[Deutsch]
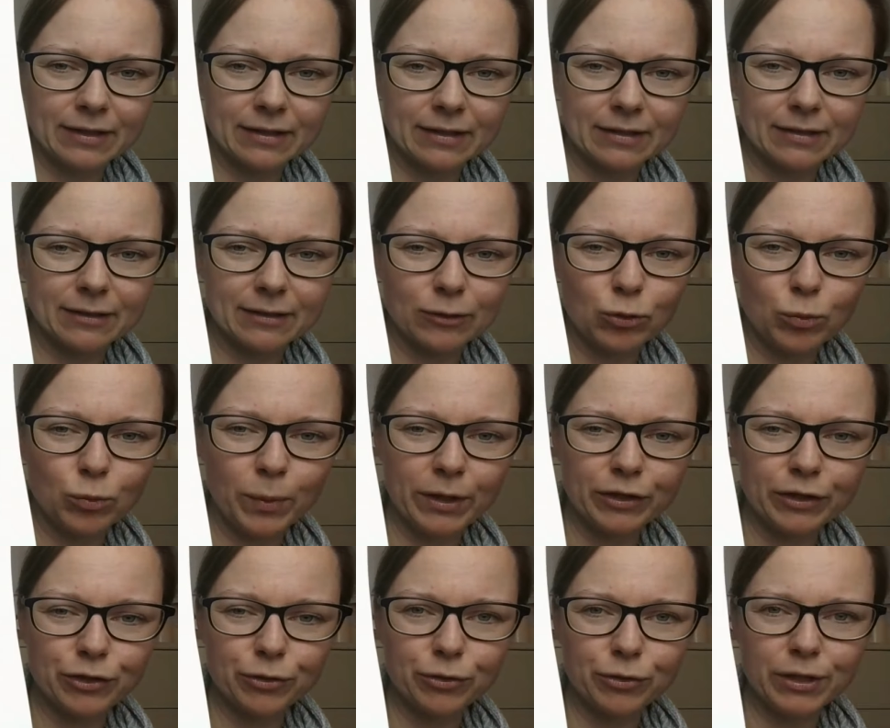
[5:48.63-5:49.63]
Es wird
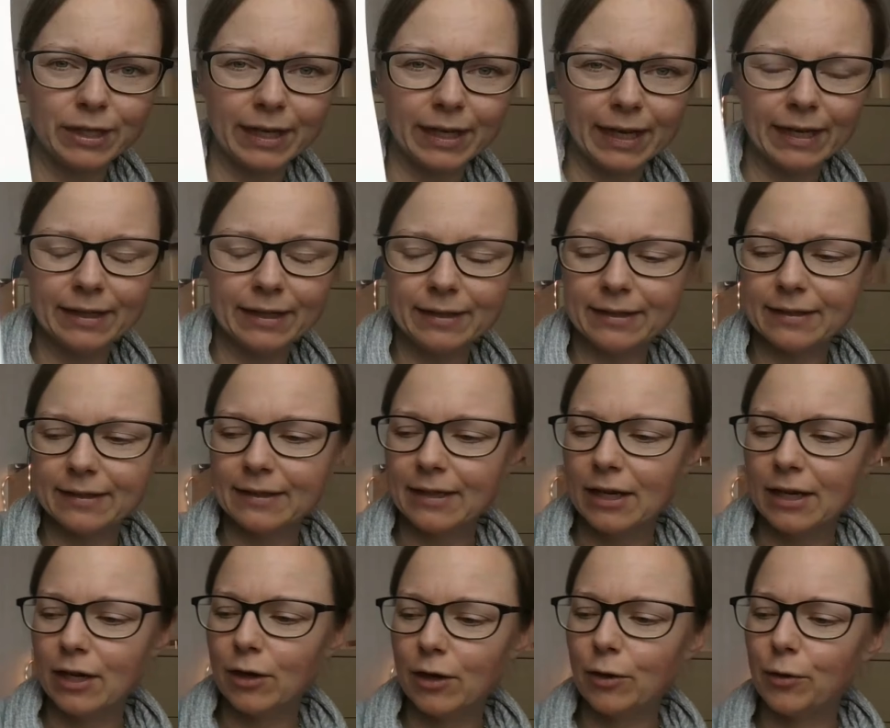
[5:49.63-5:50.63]
super schön
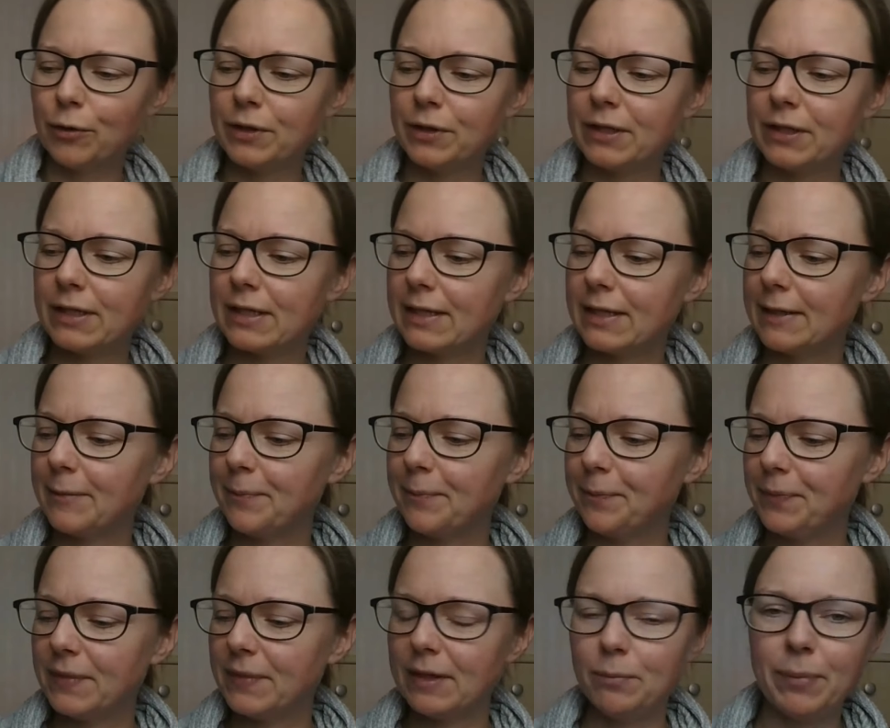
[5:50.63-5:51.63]
geringelt
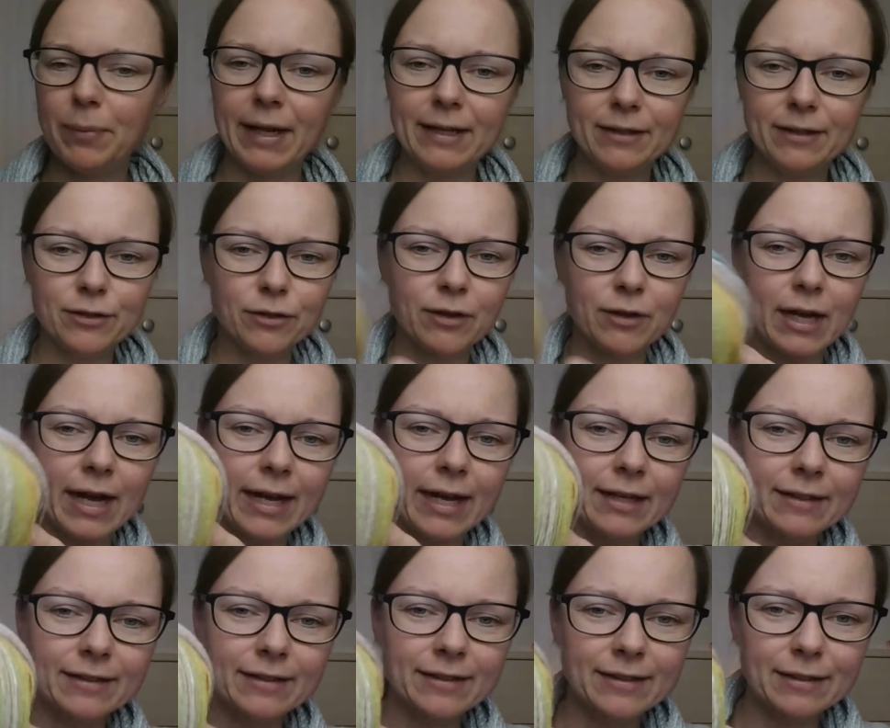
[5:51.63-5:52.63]
und ähm, die Paint
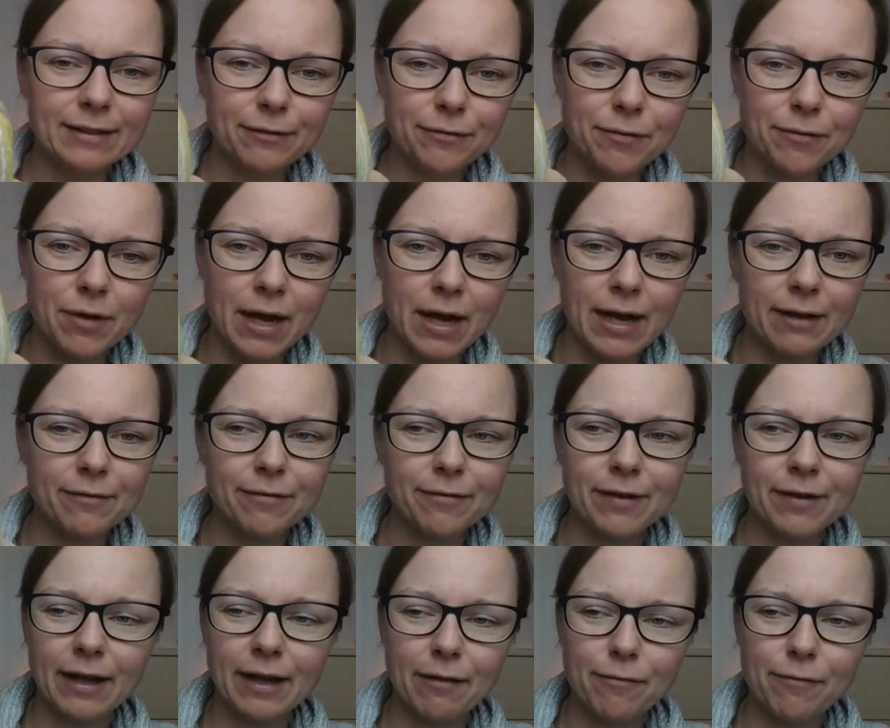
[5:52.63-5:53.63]
Sock eignet sich
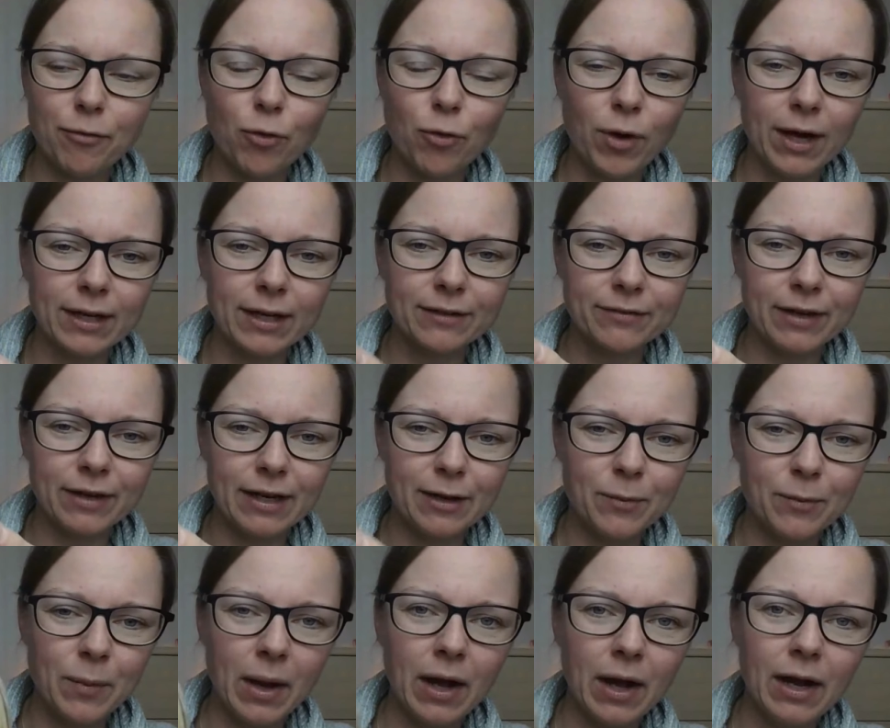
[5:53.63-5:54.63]
dafür einfach
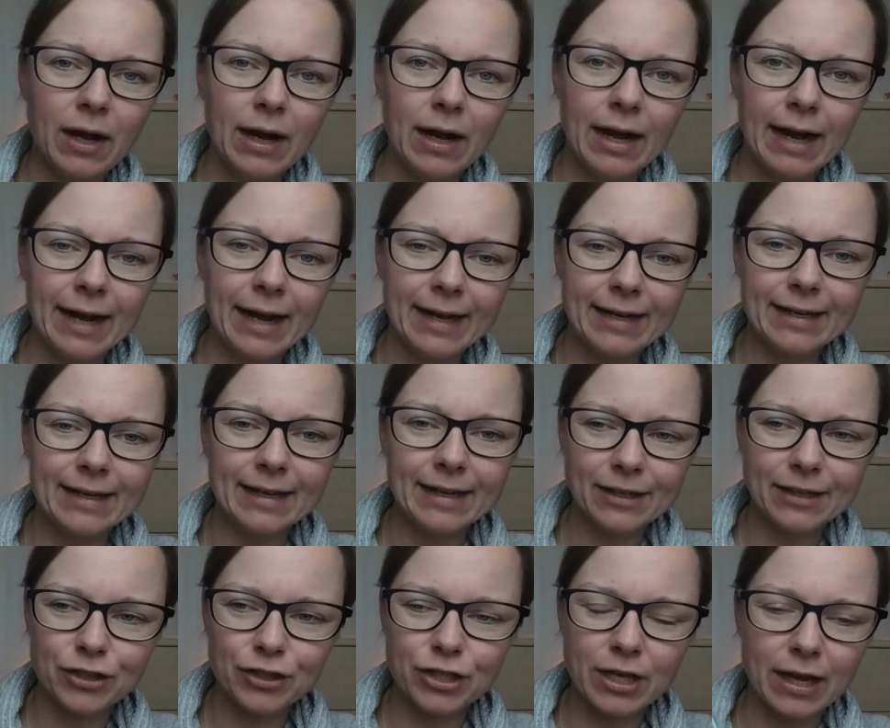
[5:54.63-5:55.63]
hervorragend, weil immer
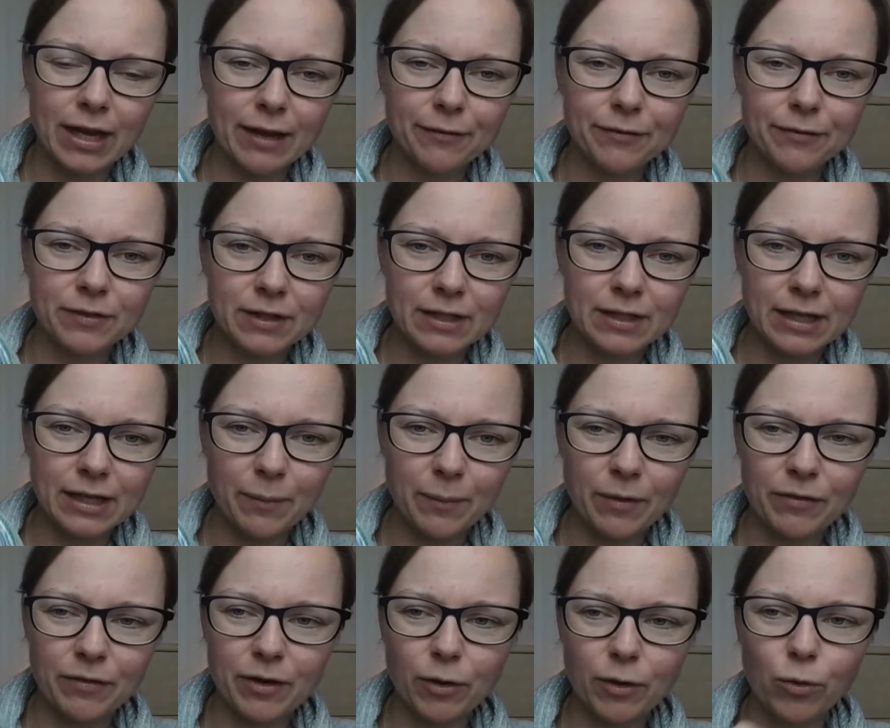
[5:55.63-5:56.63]
ein gleicher Streifen
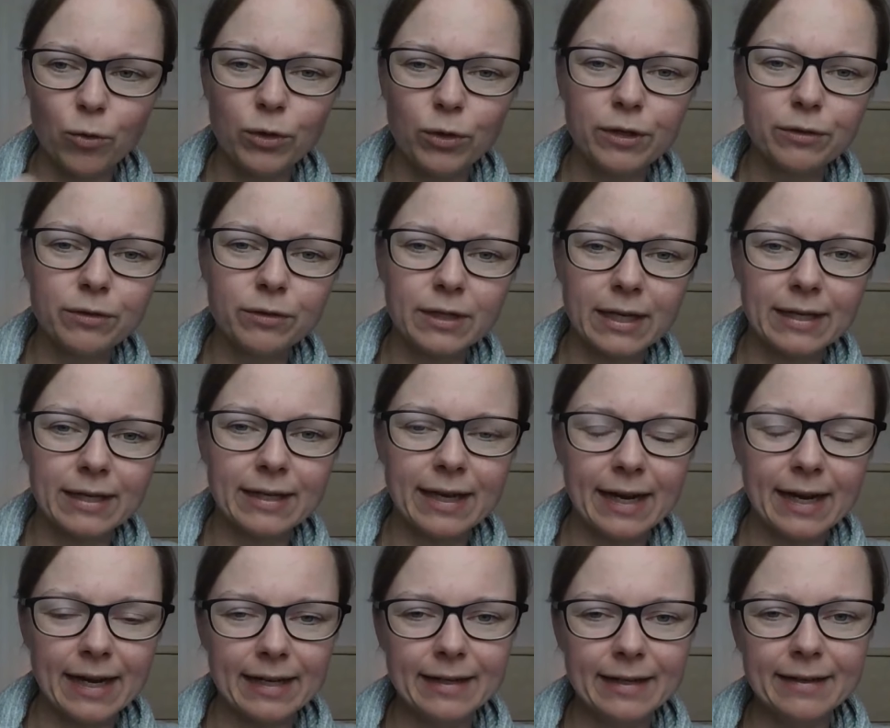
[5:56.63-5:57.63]
sich ja immer wiederholt
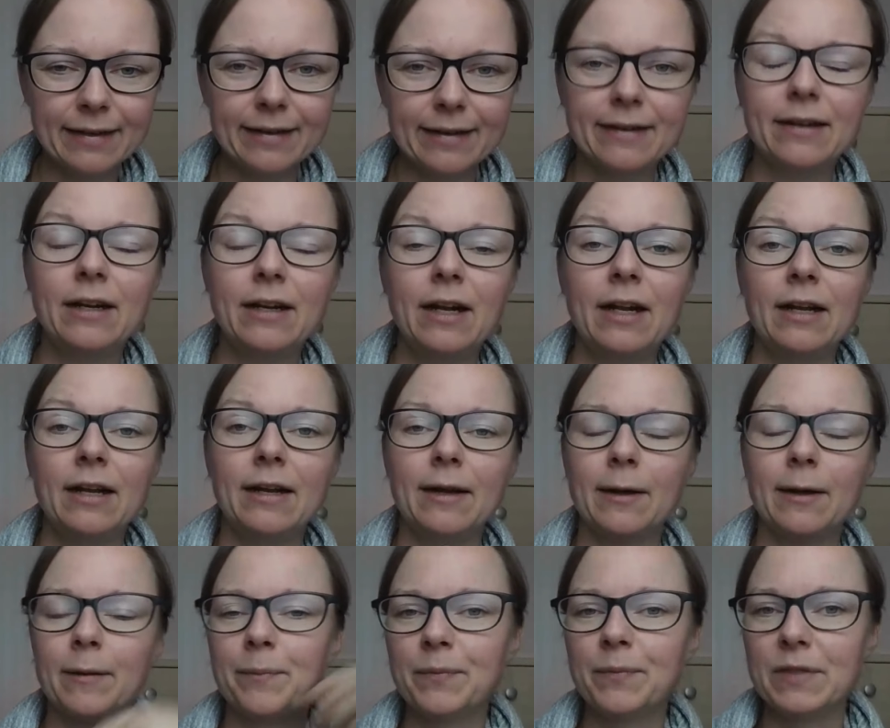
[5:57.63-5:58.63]
und dann der andere
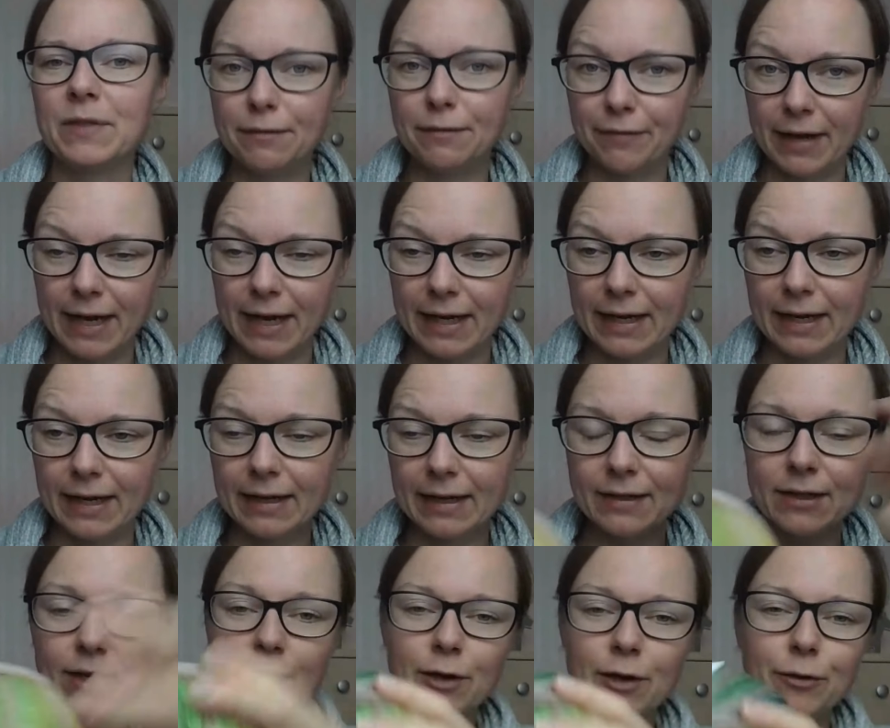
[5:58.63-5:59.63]
ähm, sich
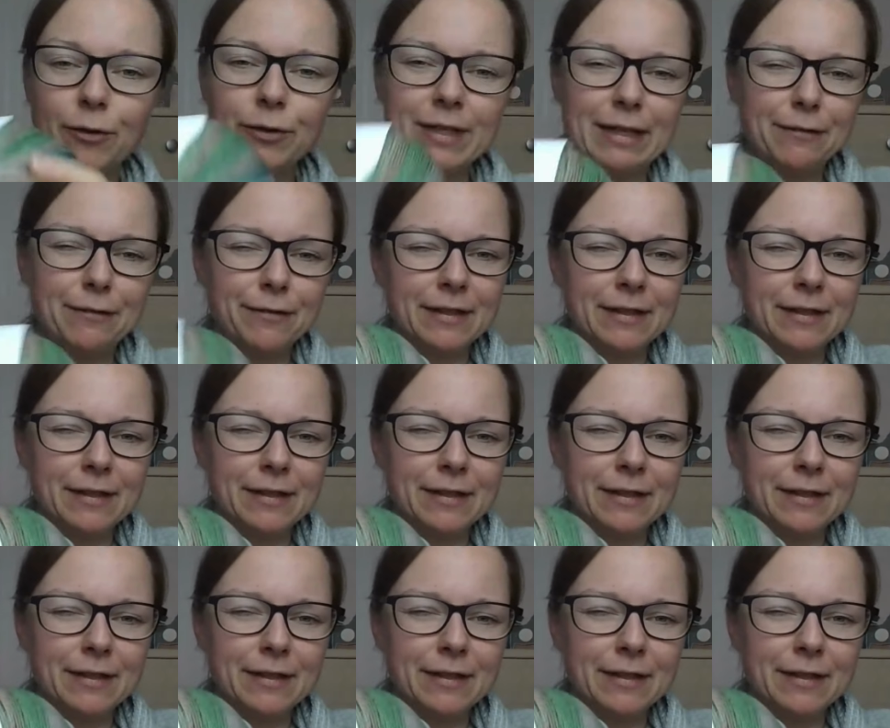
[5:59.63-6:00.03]
verändert.